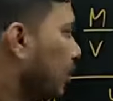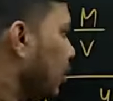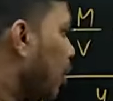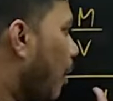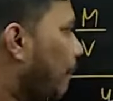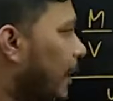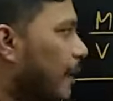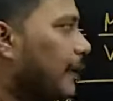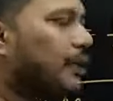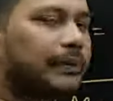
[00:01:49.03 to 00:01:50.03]
कॉपर है
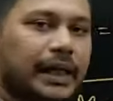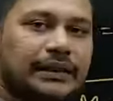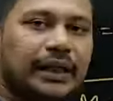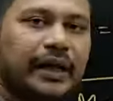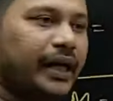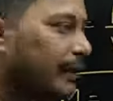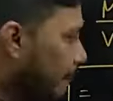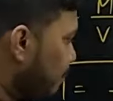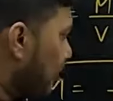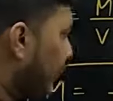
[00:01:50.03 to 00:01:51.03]
मतलब डेंसिटी
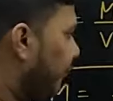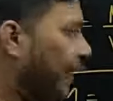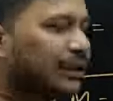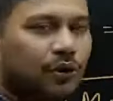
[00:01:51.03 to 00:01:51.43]
फिक्स